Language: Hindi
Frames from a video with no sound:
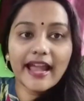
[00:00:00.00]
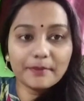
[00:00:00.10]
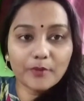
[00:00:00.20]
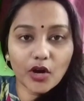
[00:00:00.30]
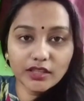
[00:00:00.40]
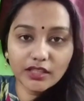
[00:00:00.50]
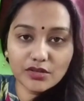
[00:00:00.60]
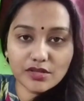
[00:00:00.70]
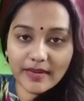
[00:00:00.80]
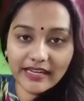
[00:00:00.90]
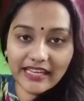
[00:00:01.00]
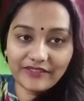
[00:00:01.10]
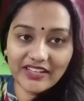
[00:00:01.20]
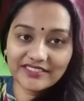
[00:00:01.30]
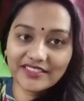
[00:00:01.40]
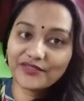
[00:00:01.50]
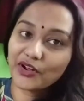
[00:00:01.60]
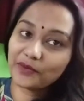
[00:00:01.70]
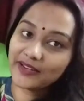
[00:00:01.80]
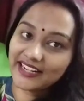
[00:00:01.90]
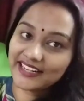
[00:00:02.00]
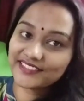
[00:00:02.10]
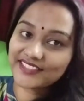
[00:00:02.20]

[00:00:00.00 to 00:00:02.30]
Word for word: एंड बहुत दिनों से मैंने इवनिंग से ब्लॉग बनाना